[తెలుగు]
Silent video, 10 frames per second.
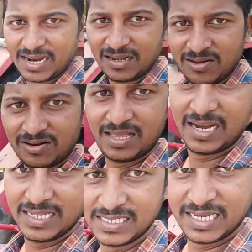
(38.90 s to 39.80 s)
ఇట్లా గొర్రు
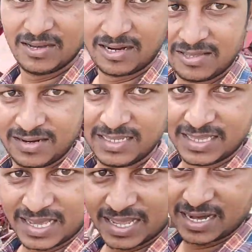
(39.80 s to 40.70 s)
తొలగించి గొర్రెతోనైతే
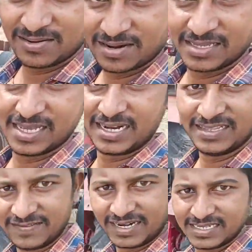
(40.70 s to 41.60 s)
దగ్గరికి నూగడం
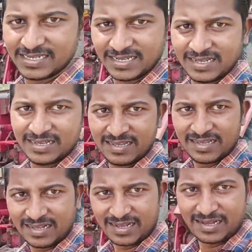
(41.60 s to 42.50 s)
జరిగింది ఫ్రెండ్స్
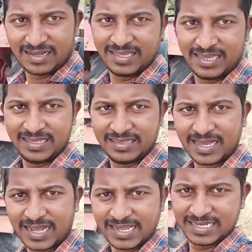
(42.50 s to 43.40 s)
అది
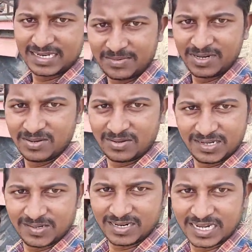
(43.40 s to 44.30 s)
దగ్గర చేసేటప్పుడు నేను
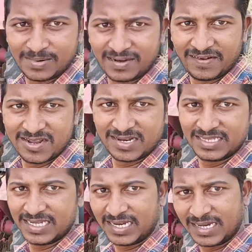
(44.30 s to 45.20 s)
ఒక్కనే ఉన్నా కాబట్టి వీడియో
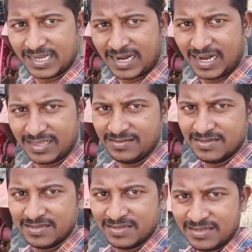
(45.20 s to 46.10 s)
చేయడానికి రాలేదు
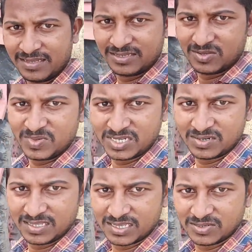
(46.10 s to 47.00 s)
సో
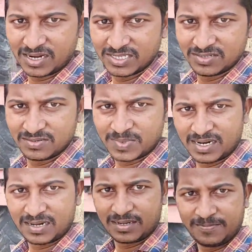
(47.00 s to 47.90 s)
మీరు అయితే చూడొచ్చు
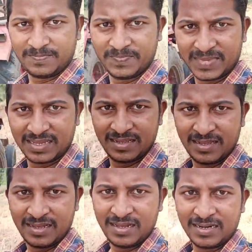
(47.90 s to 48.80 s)
మన
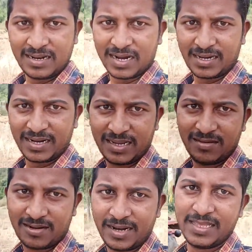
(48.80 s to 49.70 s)
ట్రాక్టర్కి
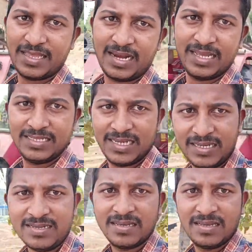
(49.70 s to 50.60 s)
గొర్రె అనేది తొలగించి
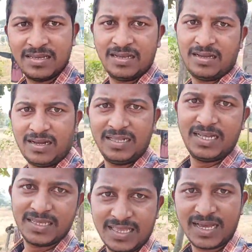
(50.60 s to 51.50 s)

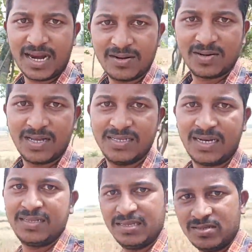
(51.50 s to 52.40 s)
ఇదంతా దగ్గరికి నొక్కడం
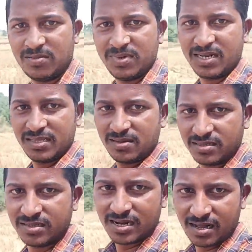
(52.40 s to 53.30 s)
జరిగింది సో మీరైతే
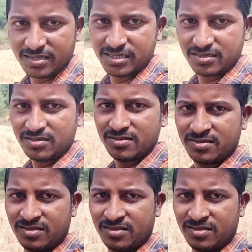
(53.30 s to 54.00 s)
చూడొచ్చు ఎట్లా వచ్చిందో